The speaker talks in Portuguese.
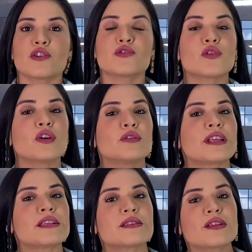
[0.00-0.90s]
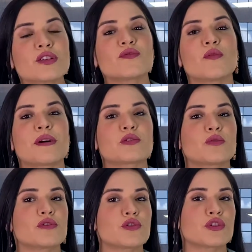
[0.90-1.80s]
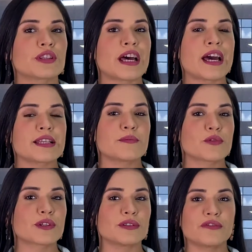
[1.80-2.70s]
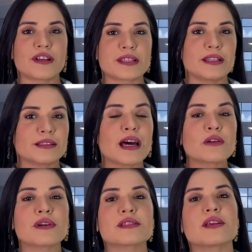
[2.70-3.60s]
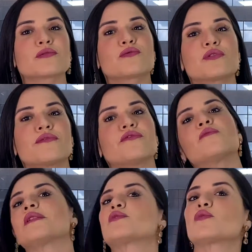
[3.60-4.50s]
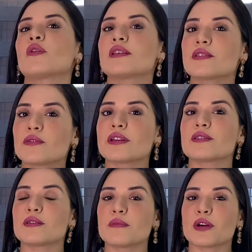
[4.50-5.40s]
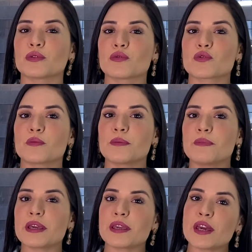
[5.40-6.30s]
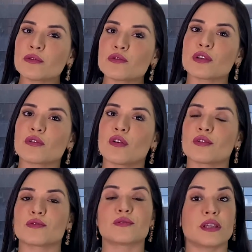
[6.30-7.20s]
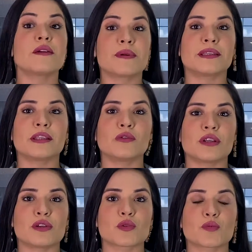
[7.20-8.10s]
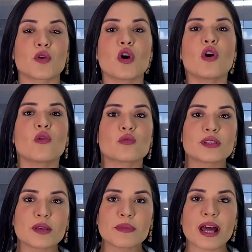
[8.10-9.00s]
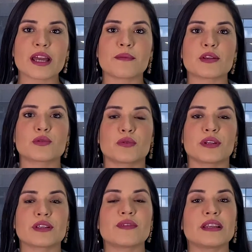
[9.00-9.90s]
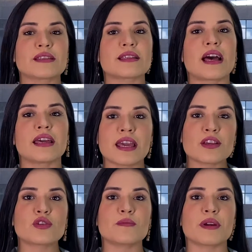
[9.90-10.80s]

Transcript: De olho nas transformações digitais e buscando facilitar o acesso de informações e conhecimento sobre pequenos negócios e empreendedorismo, o Sebrae Amazonas vai lançar este